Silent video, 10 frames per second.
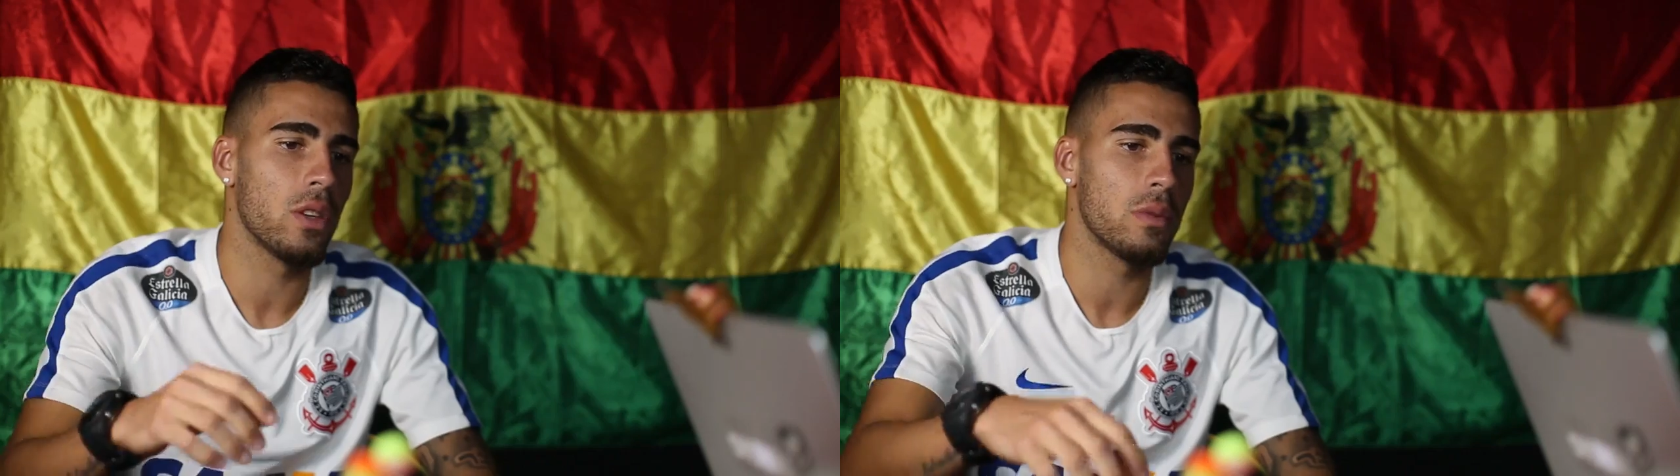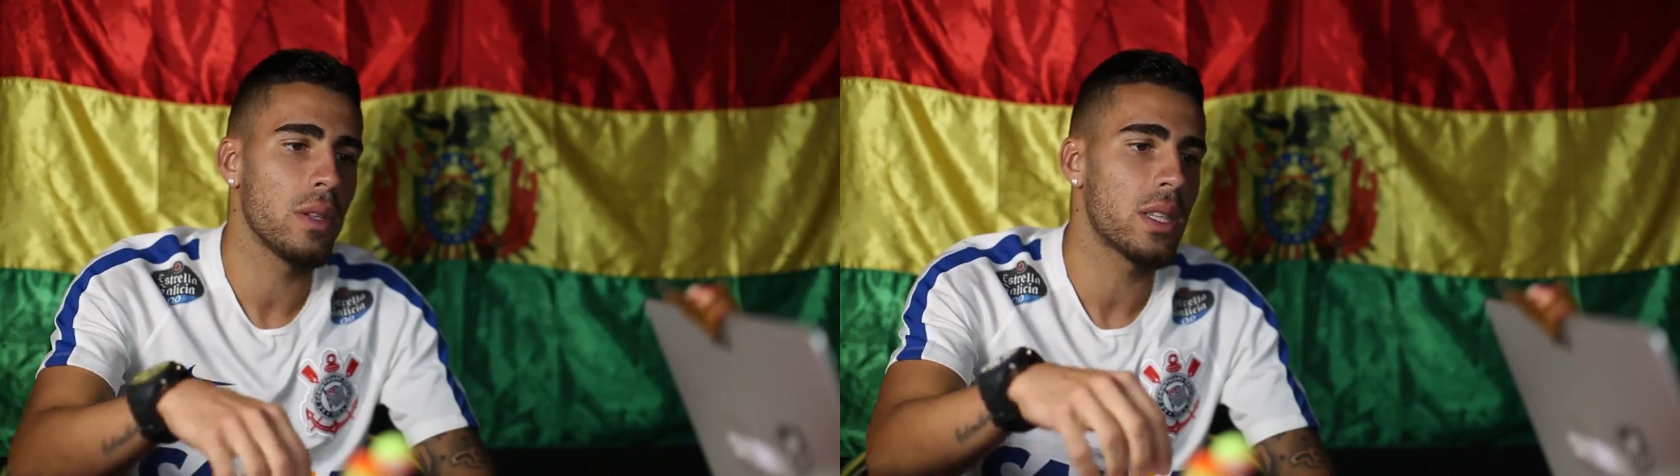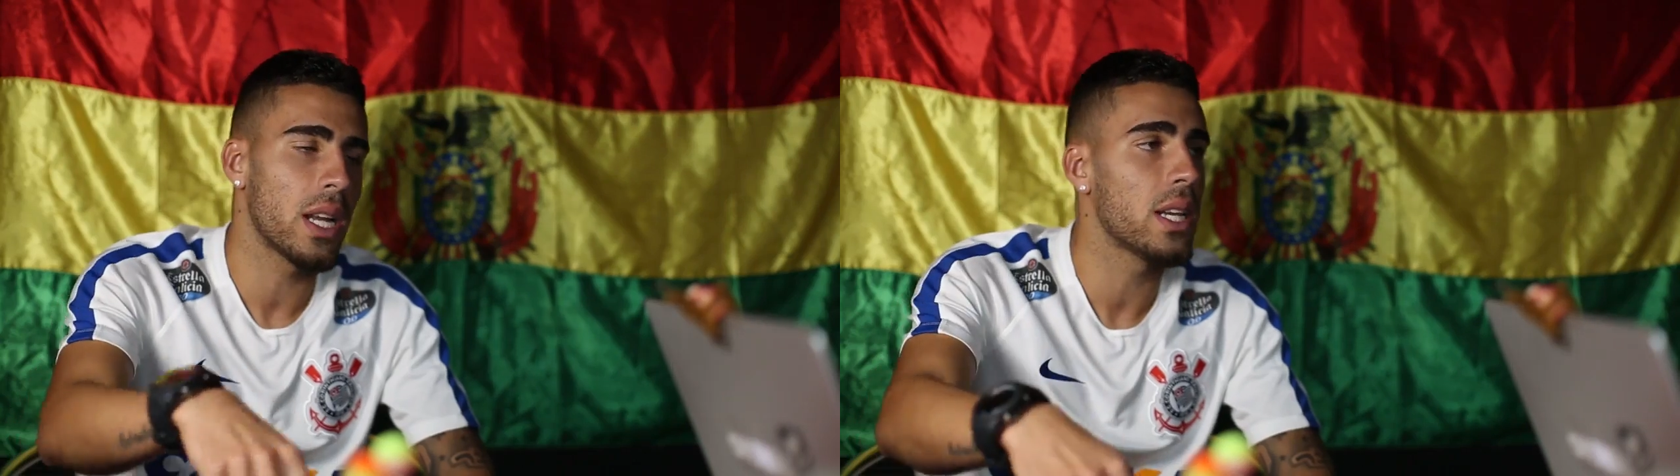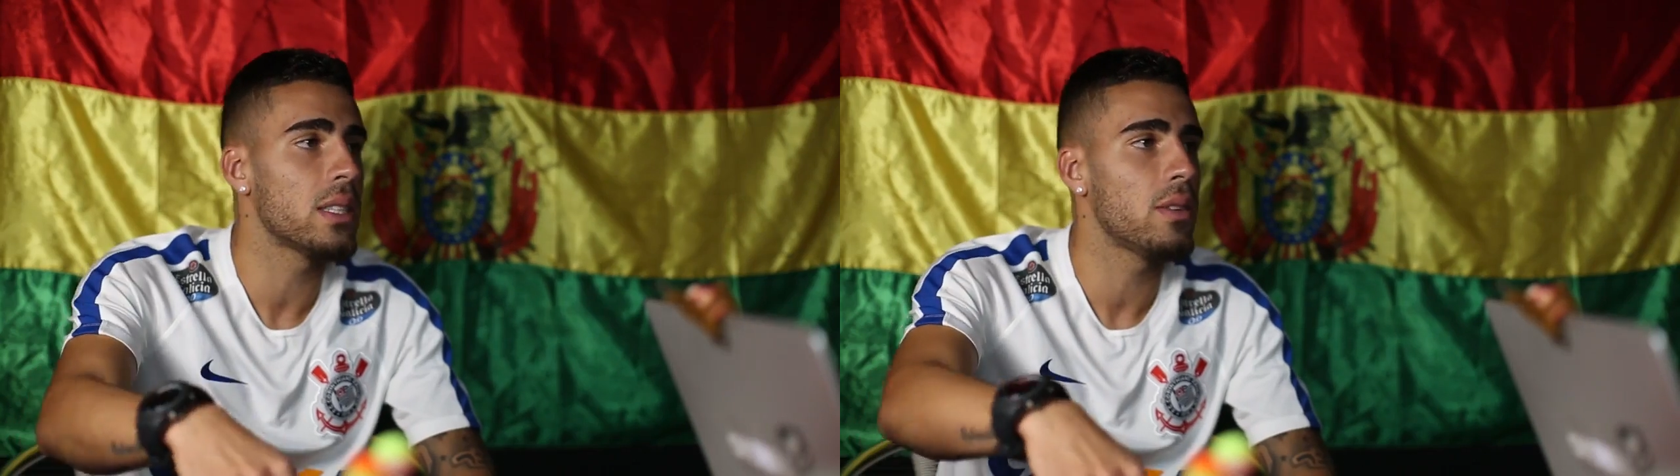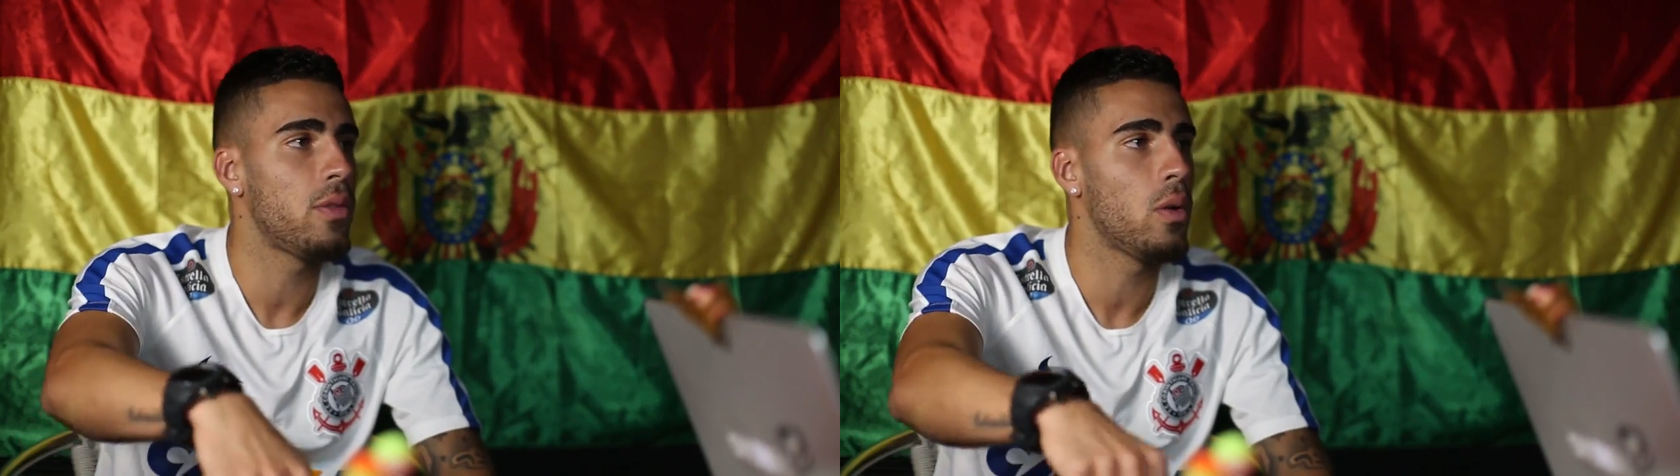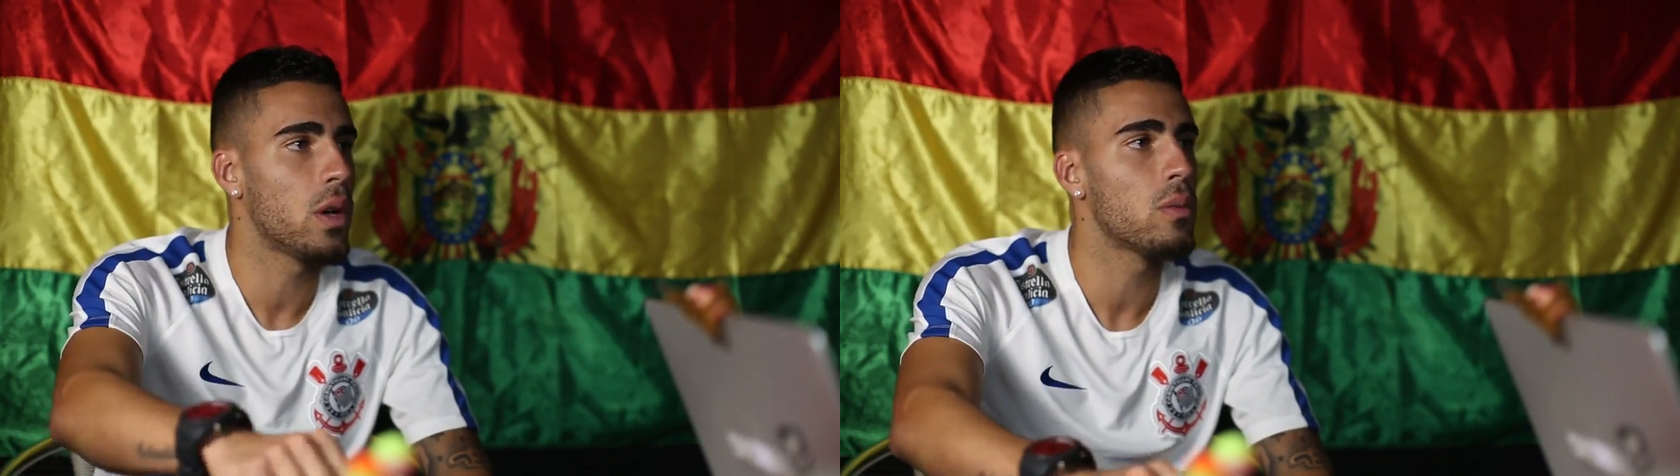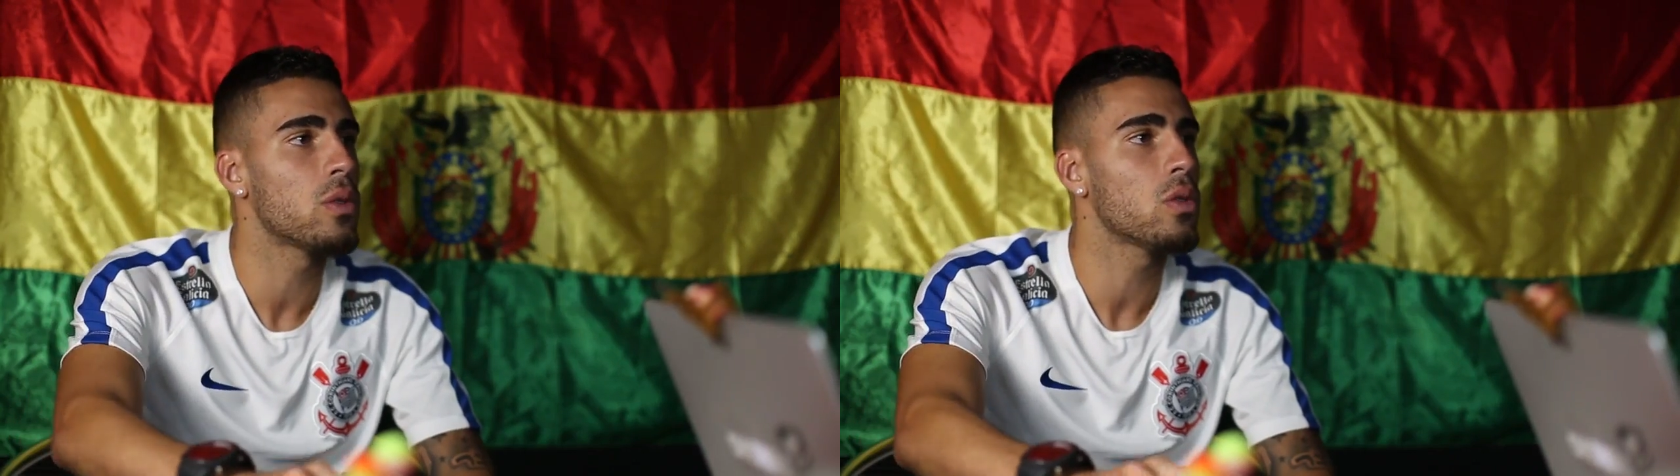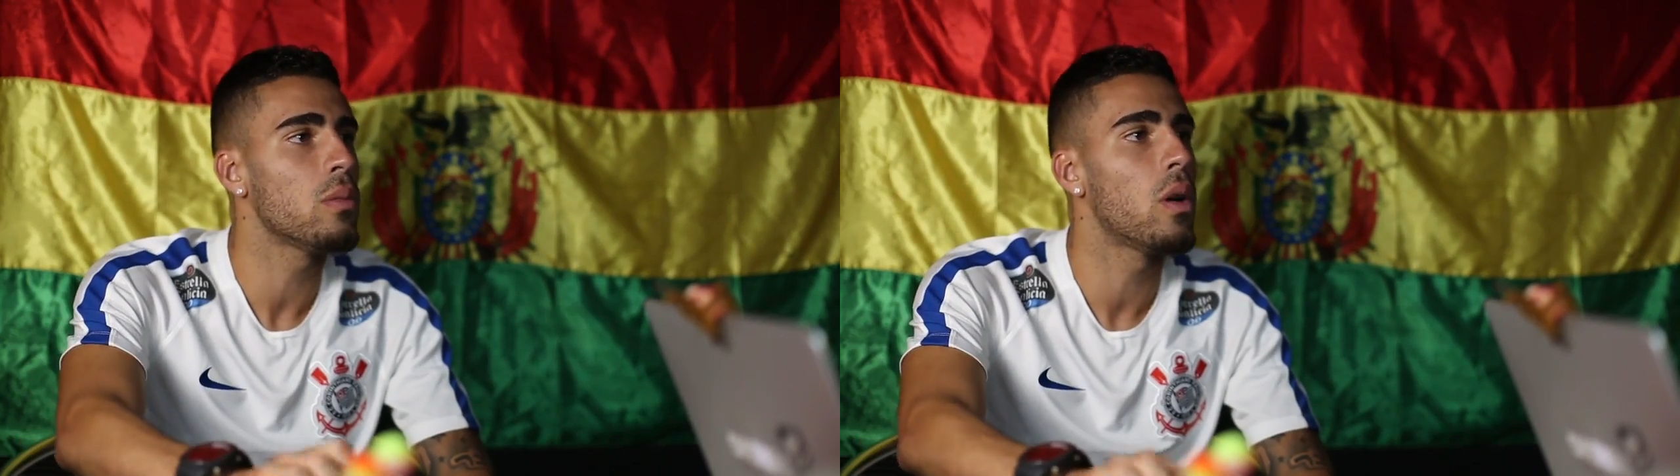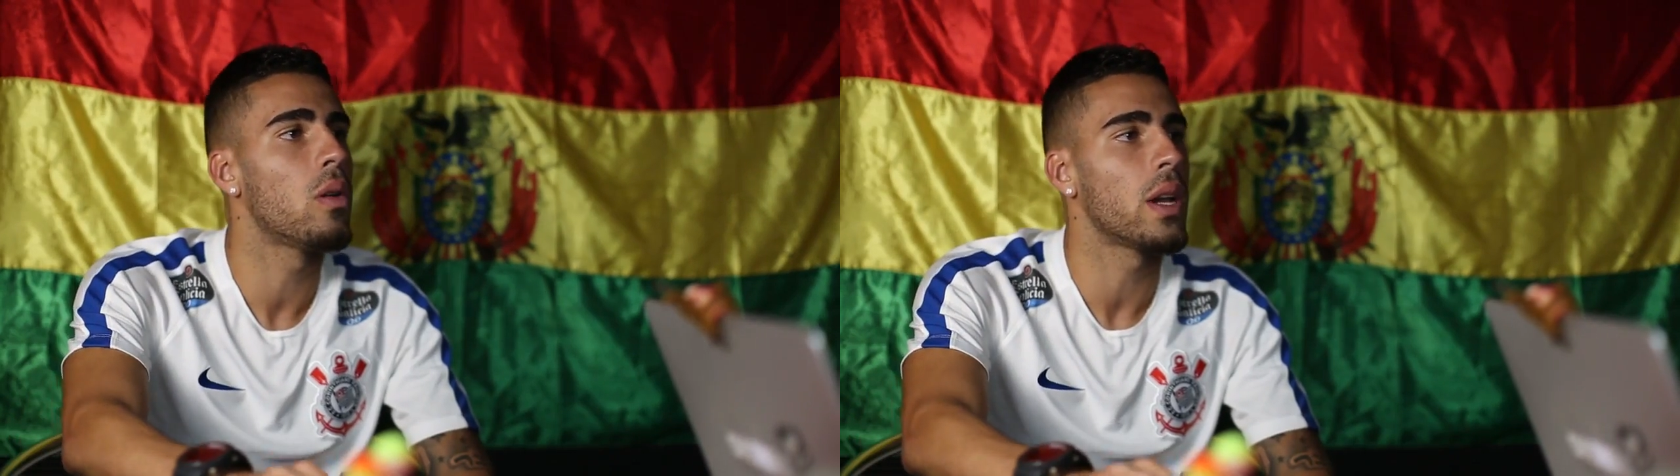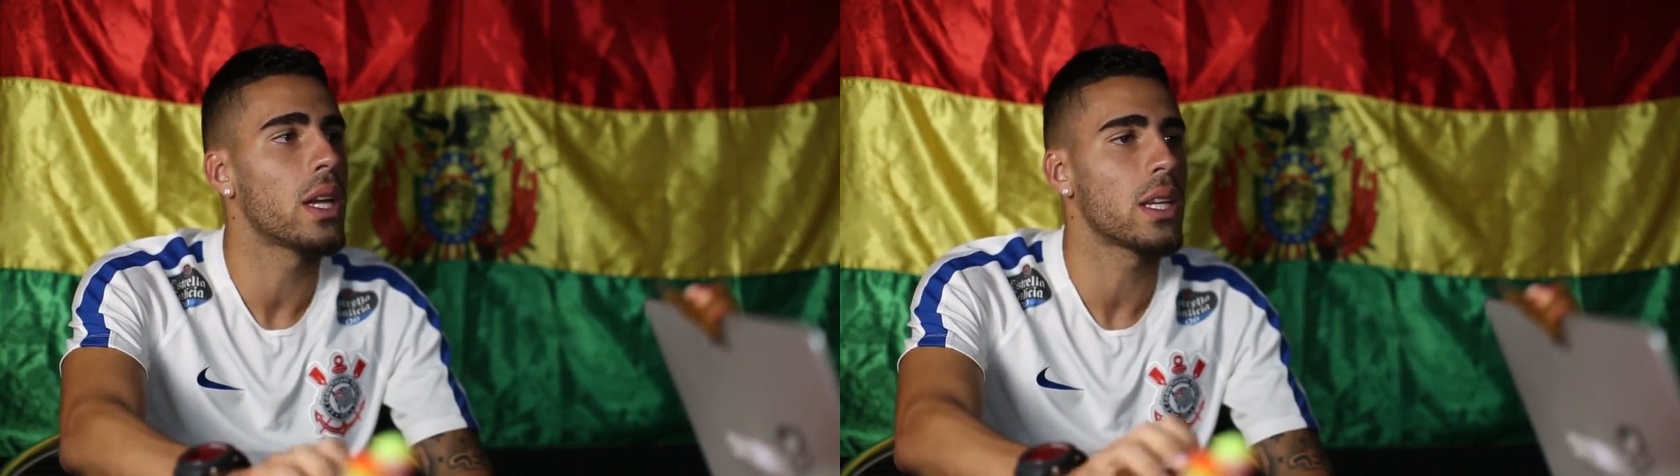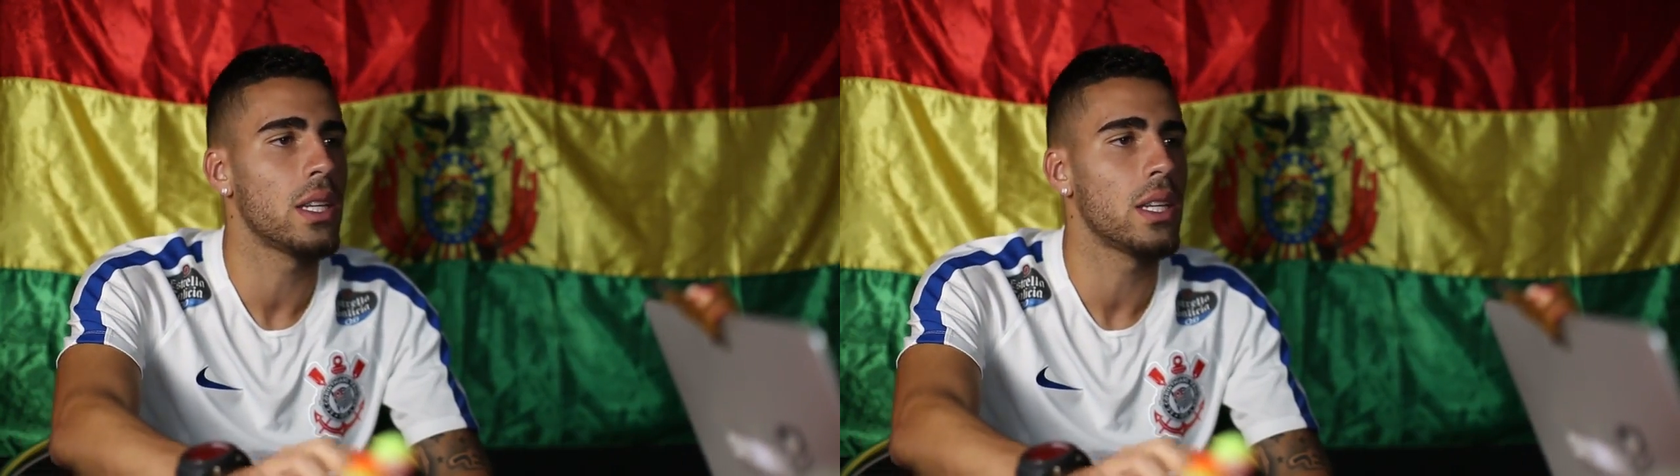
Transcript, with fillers: 2013 foi um ano muito bom, né?